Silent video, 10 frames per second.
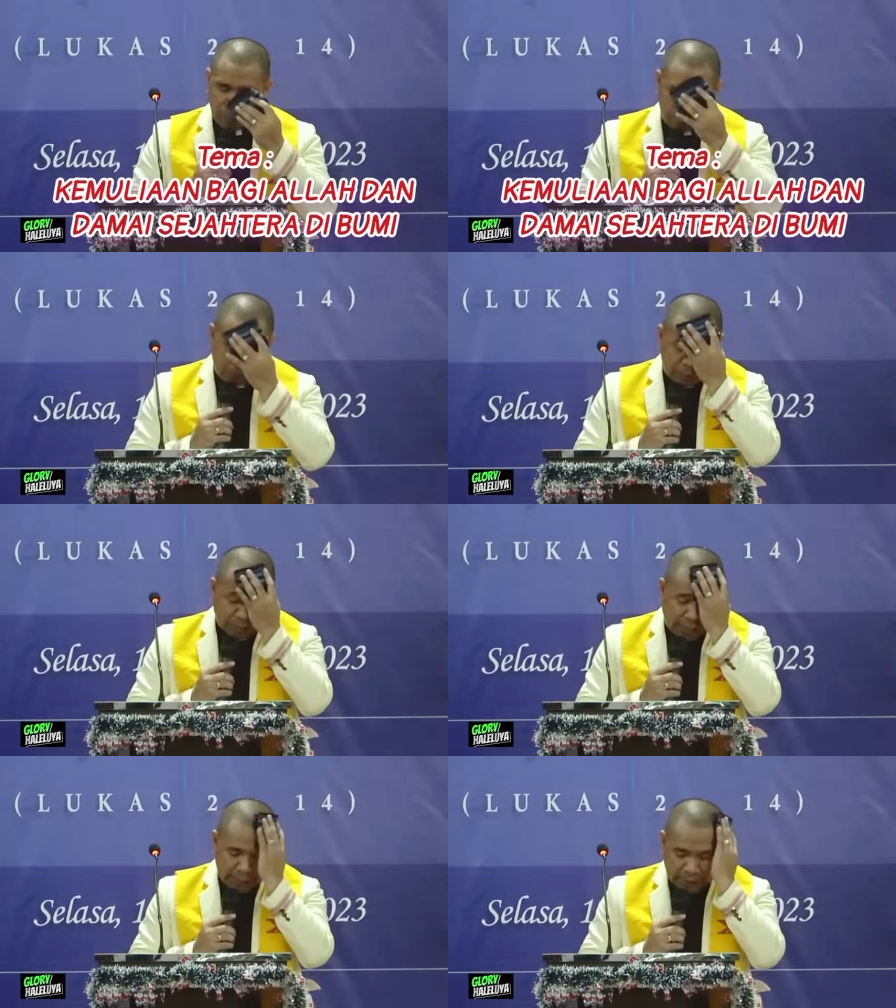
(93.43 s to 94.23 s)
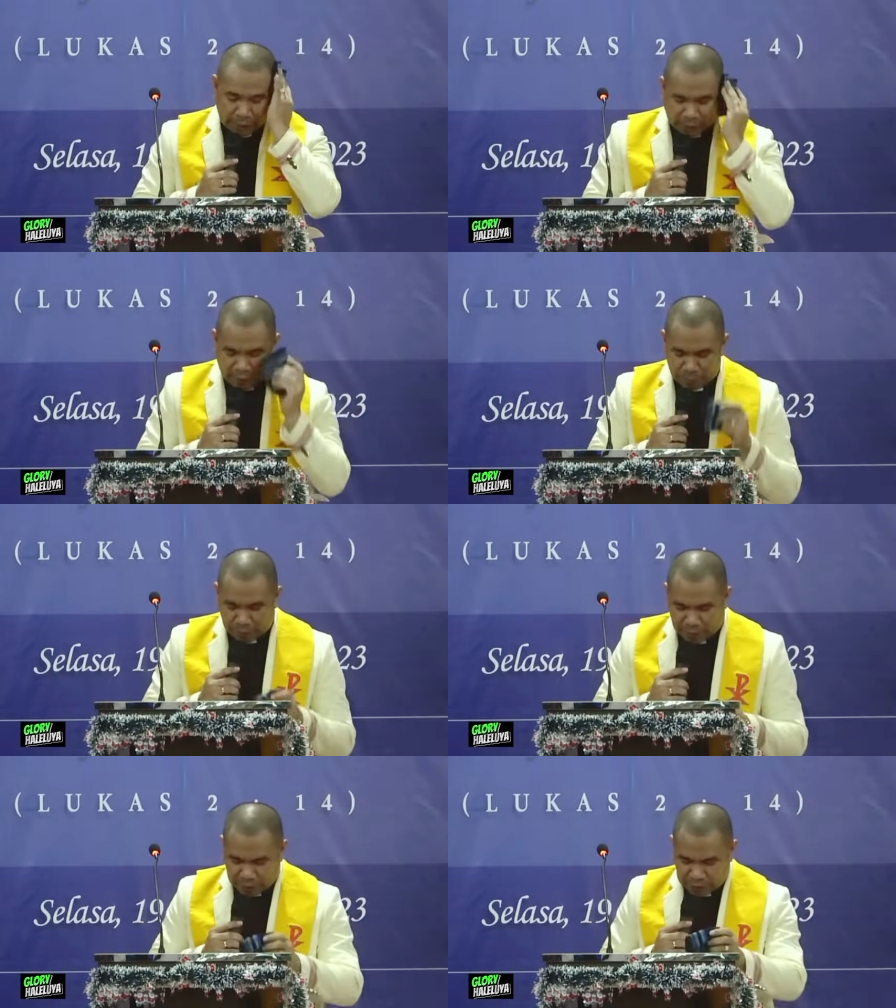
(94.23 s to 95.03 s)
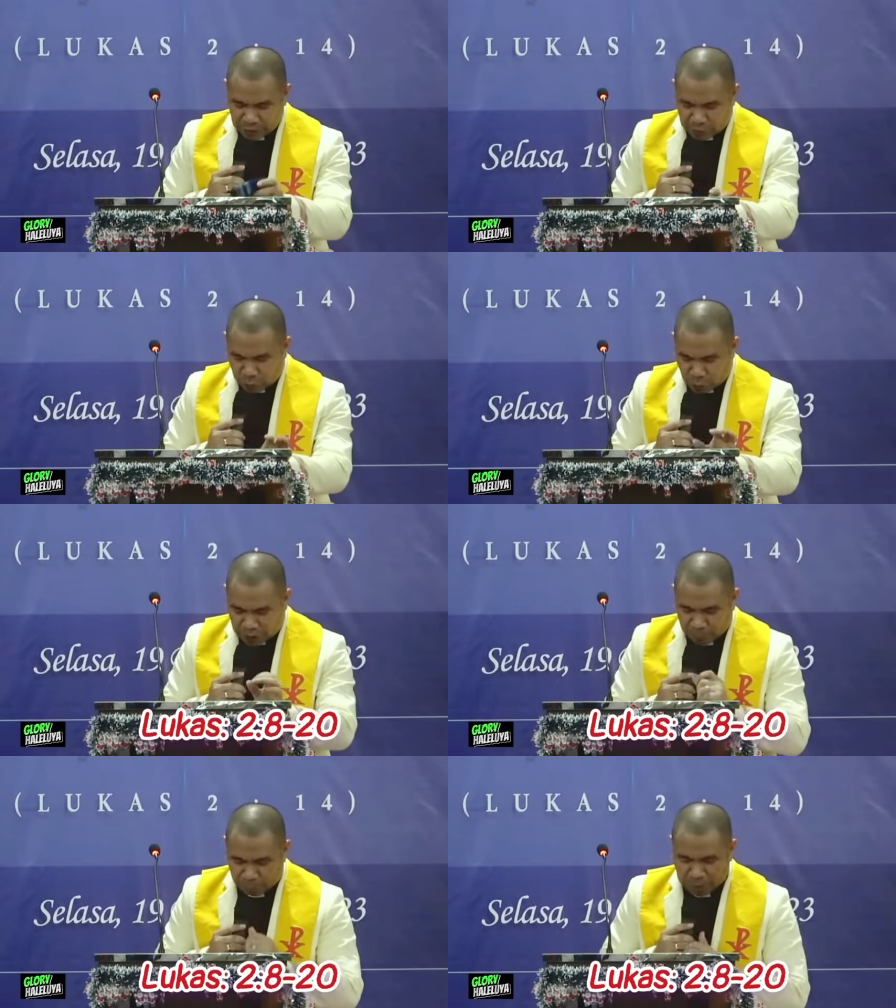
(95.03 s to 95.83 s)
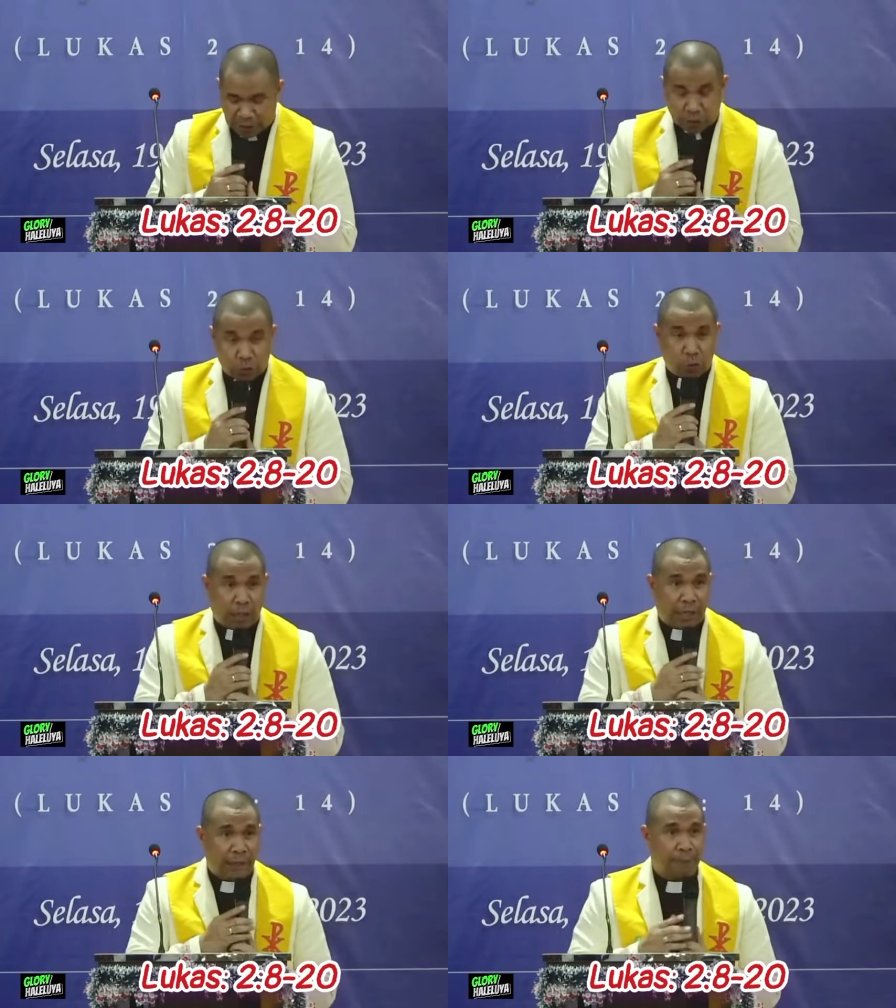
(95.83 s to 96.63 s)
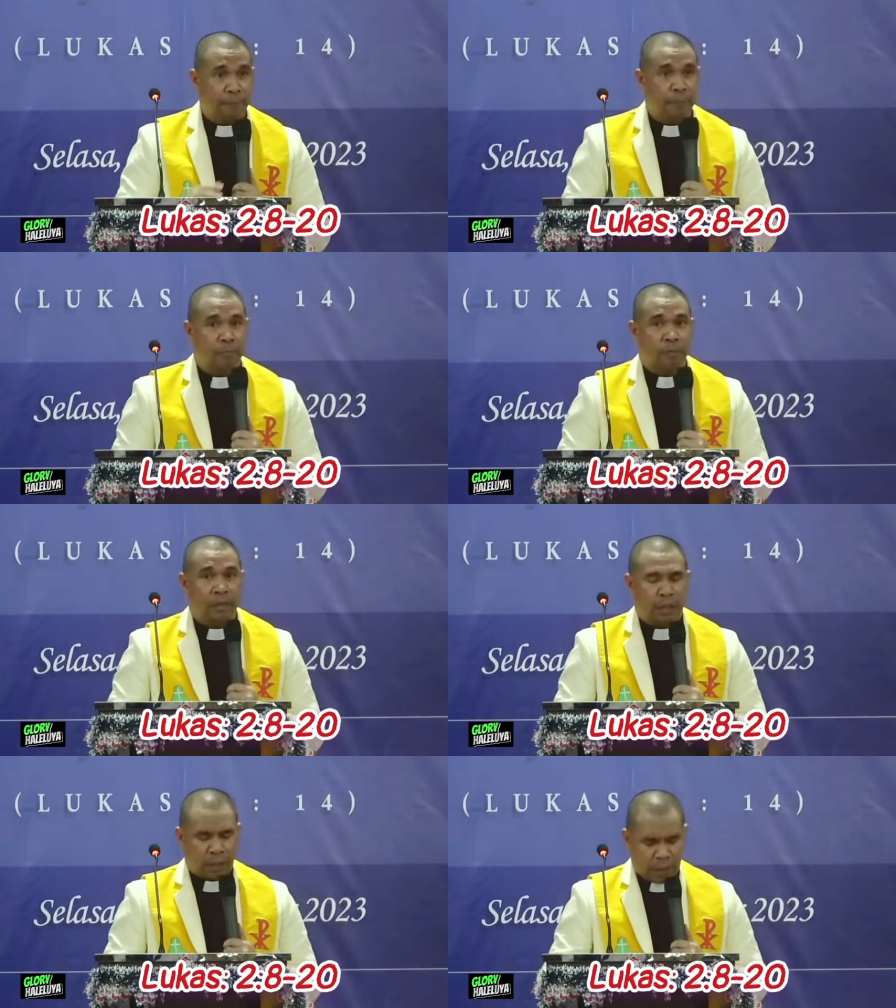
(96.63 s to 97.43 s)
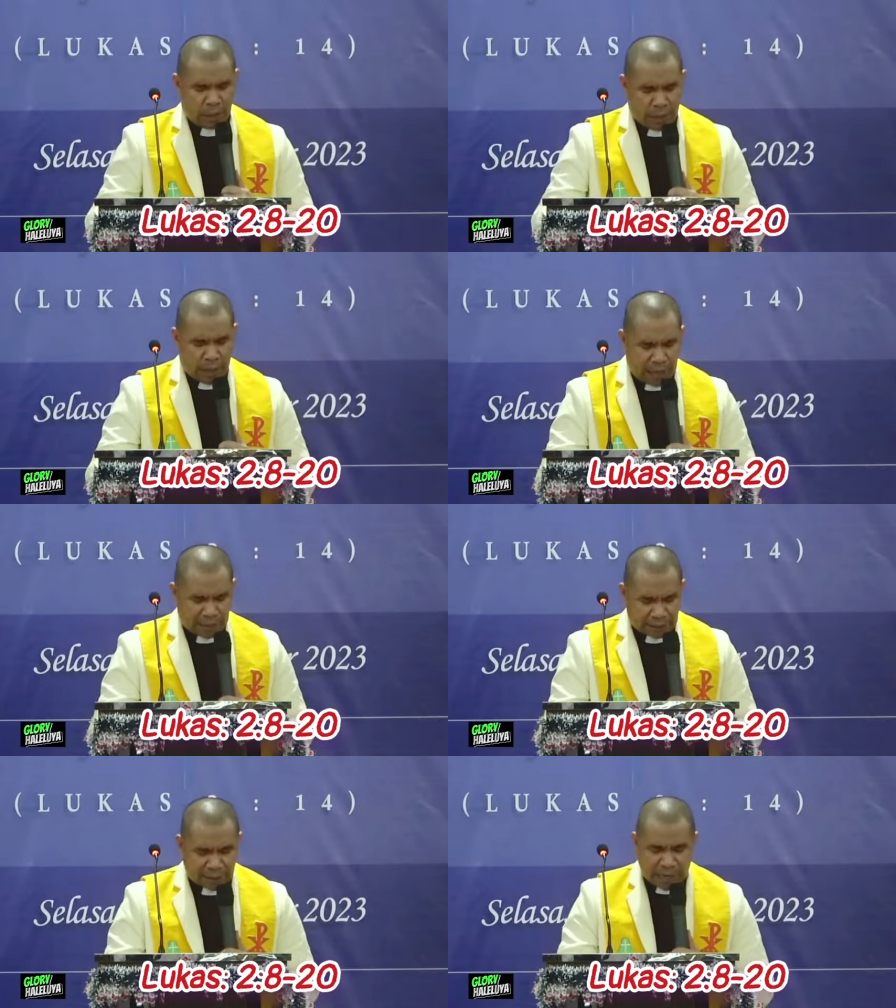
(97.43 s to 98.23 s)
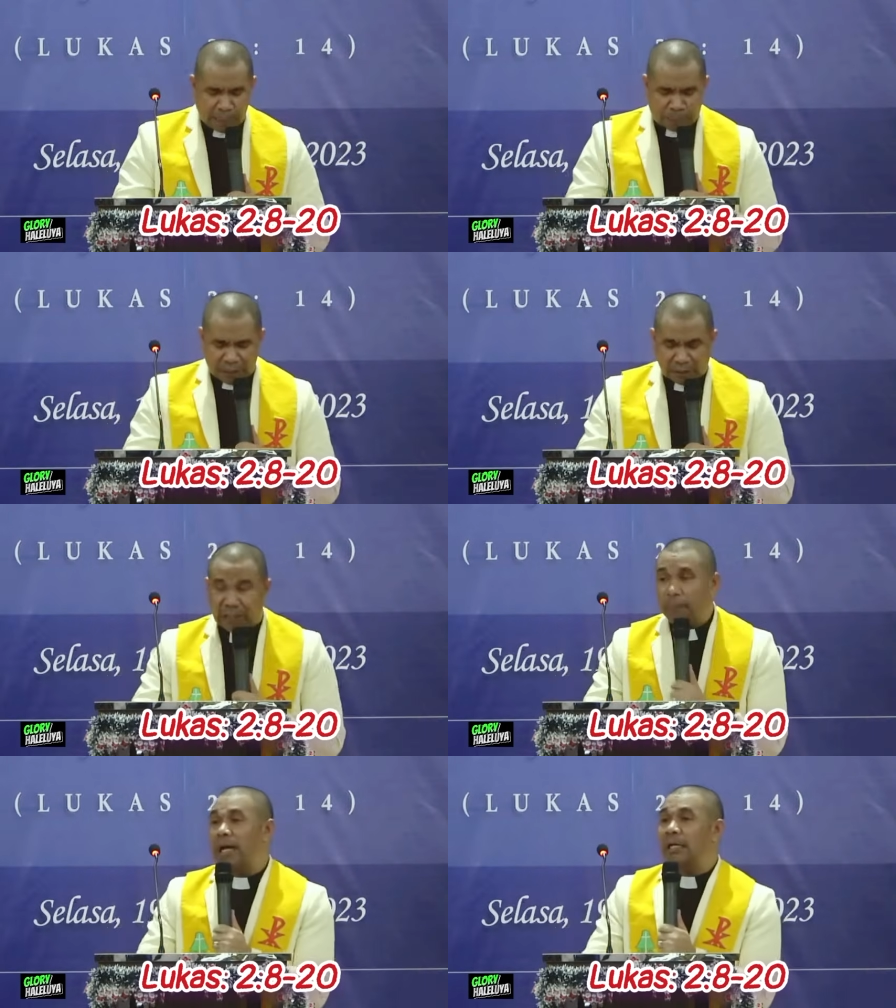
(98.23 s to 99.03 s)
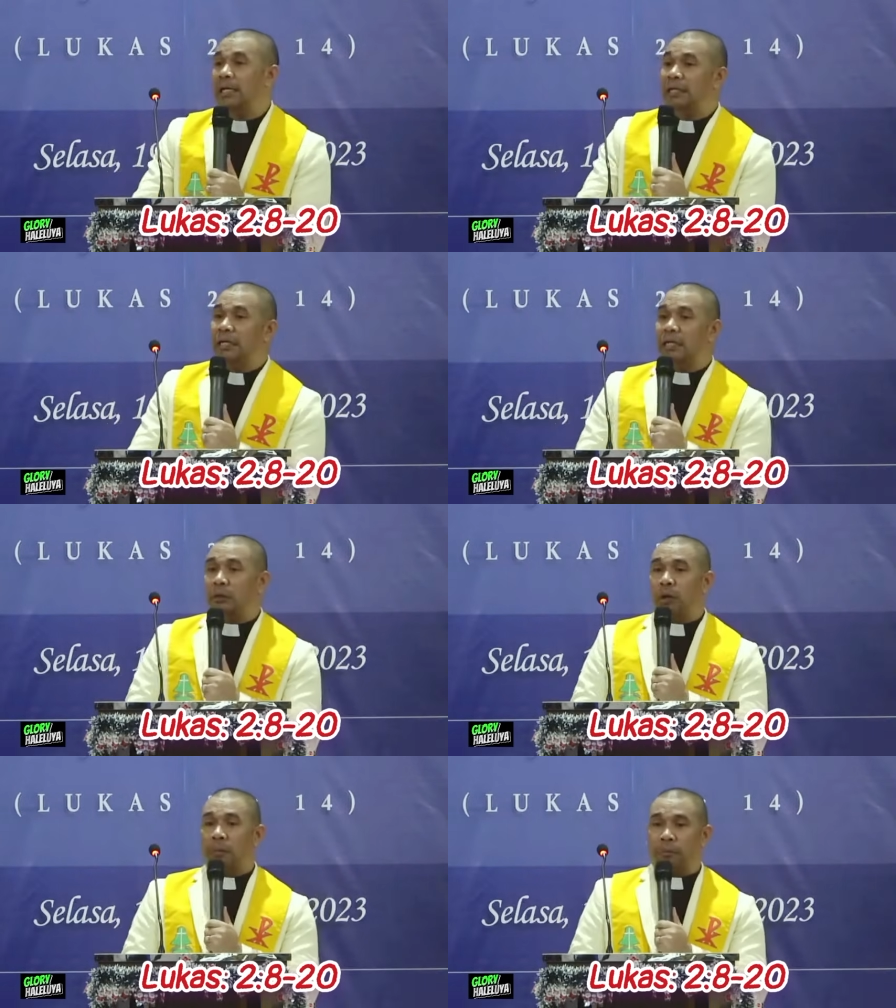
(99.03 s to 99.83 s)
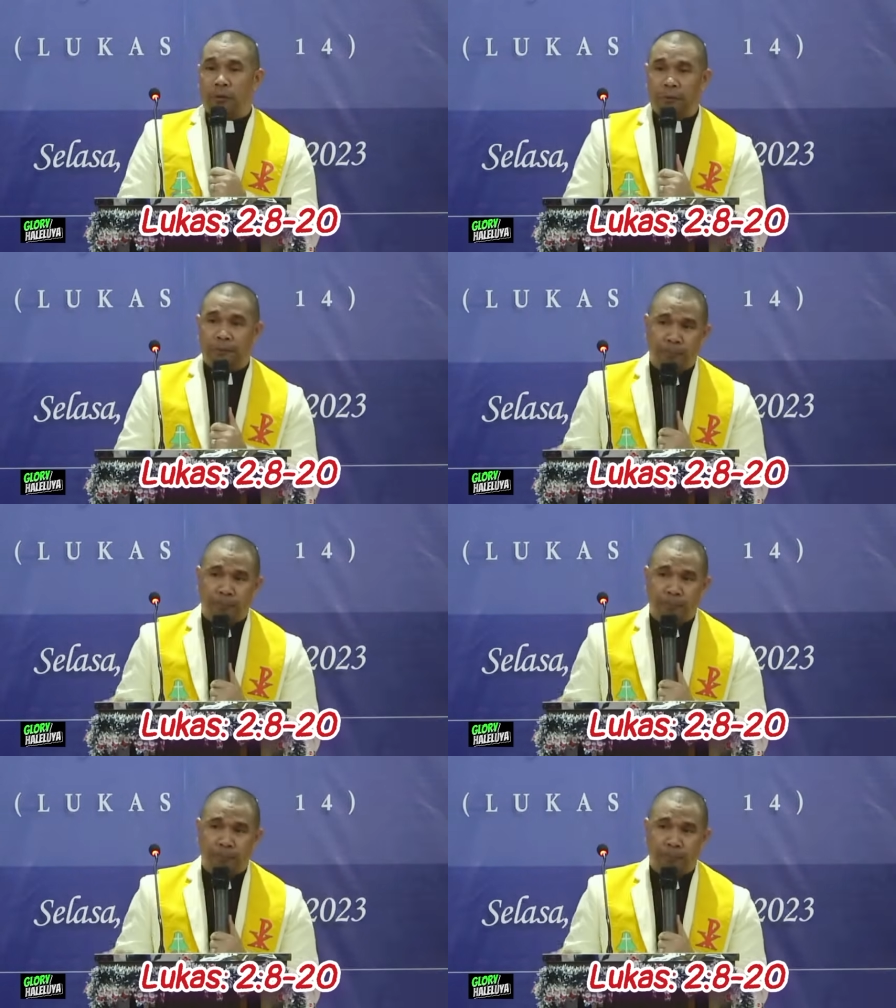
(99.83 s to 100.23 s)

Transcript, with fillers: Pembacaannya terambil dari Injil Lukas pasal 2 ayat 8 sampai ayat yang ke-20.